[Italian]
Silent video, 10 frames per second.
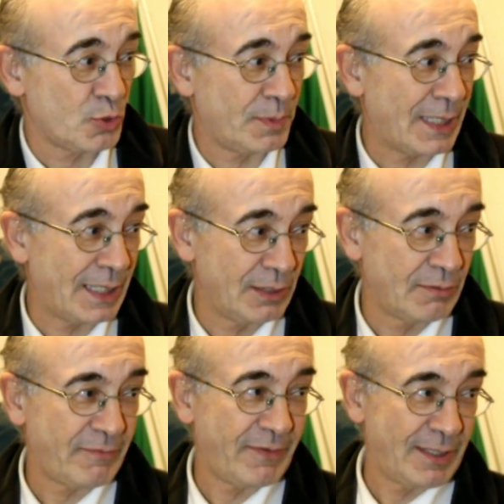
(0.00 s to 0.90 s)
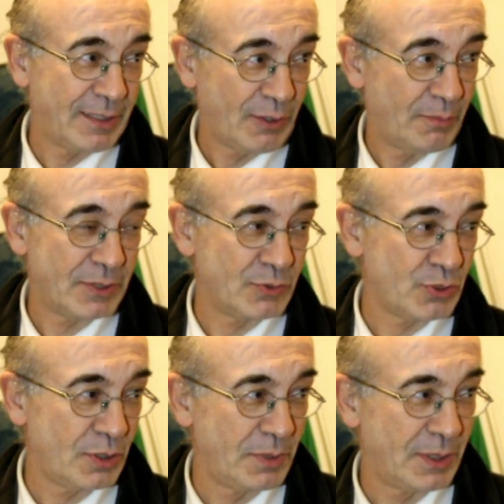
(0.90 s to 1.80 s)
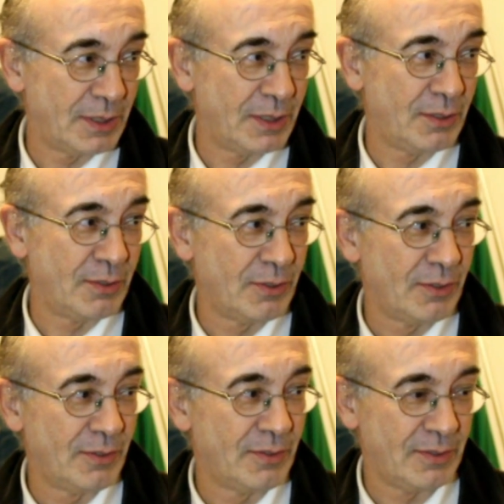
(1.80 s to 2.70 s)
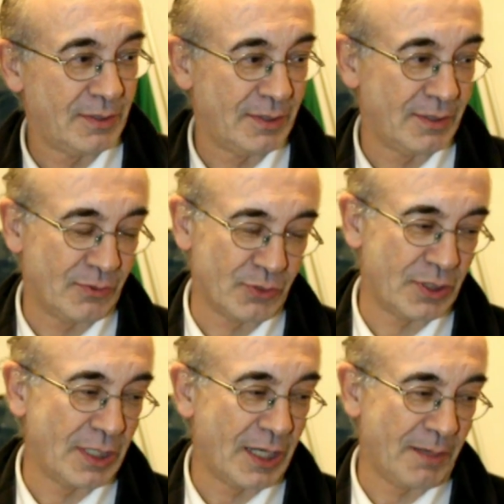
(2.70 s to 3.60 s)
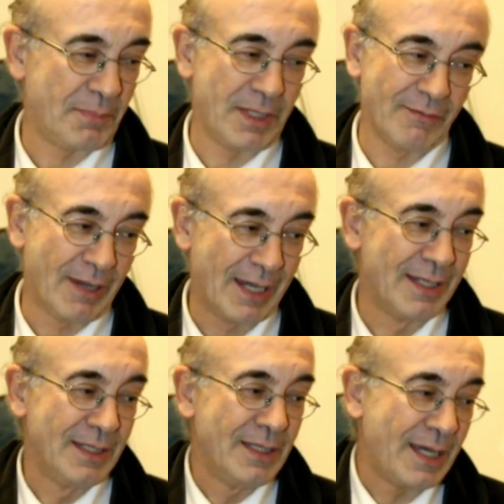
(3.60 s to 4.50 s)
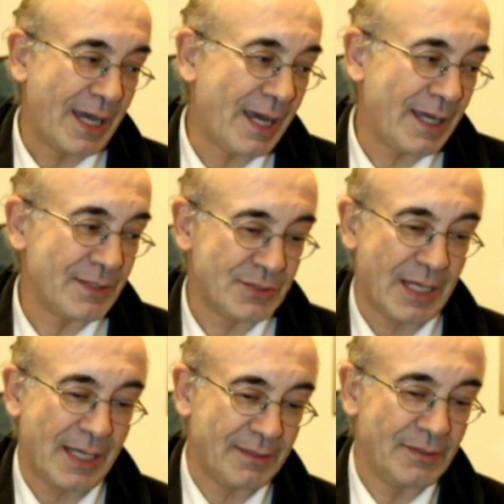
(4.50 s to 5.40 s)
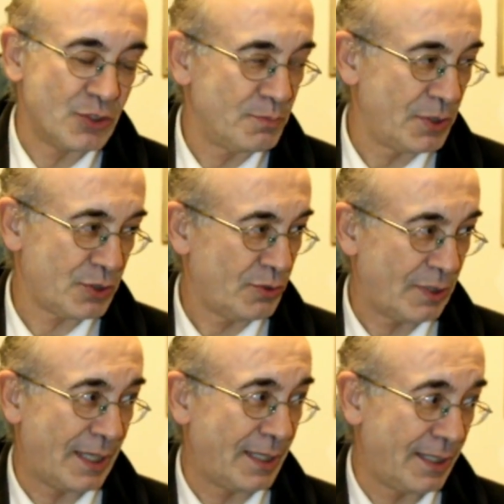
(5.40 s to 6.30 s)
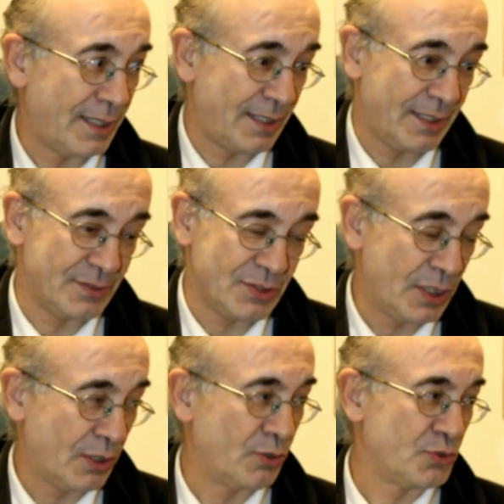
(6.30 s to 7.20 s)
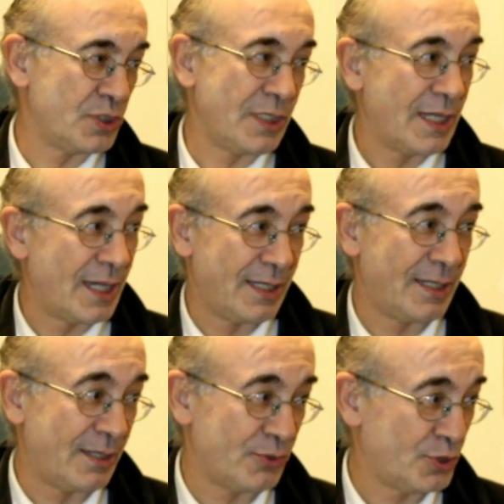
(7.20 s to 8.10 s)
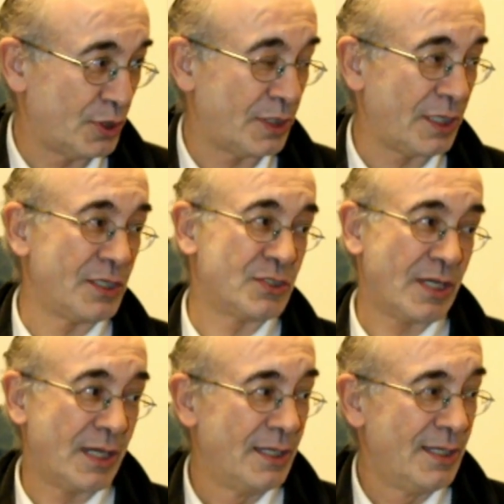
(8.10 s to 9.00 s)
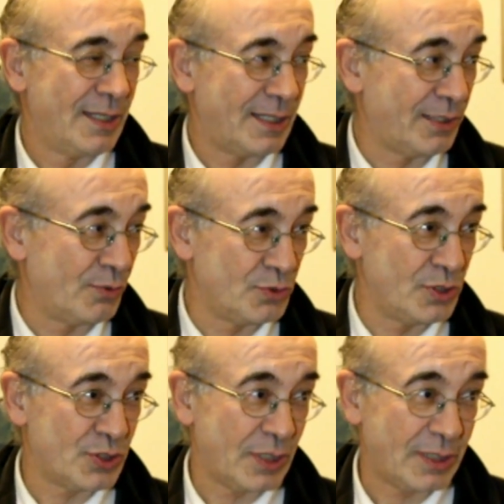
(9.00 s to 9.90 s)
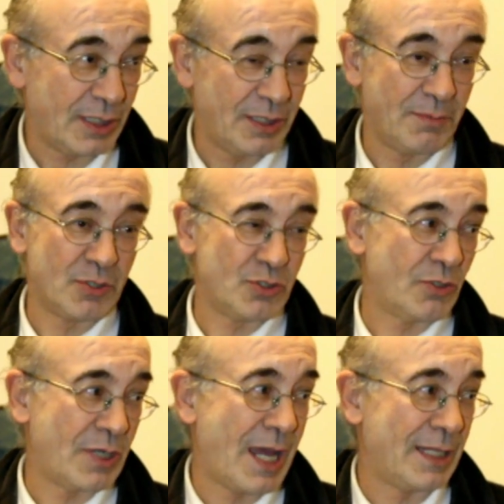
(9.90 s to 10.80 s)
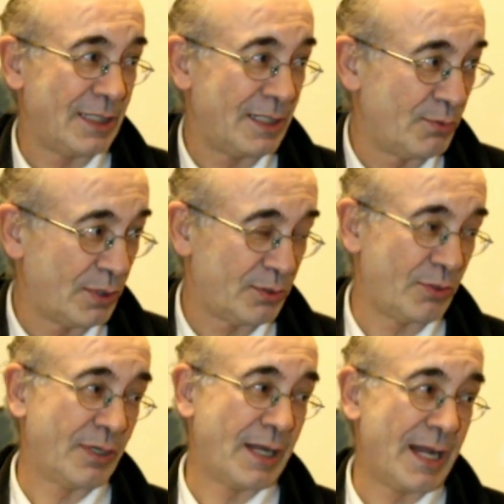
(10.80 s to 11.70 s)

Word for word: L'ospedale di Fede, come ha giustamente detto eh, il consigliere Piva, ha già dismesso la ginecologia, la ostetricia, la chirurgia è stata ridimensionata ridimensionata, laboratorio